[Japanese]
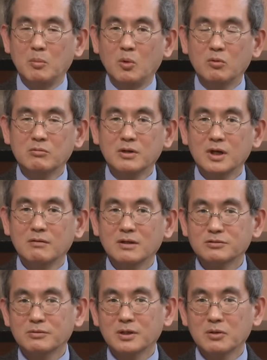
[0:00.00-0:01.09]
本来は
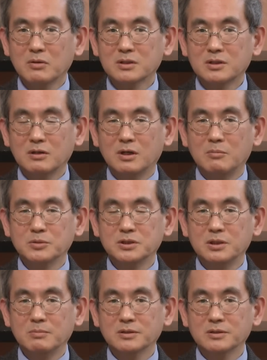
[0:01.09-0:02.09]
それが良かったのかもしれ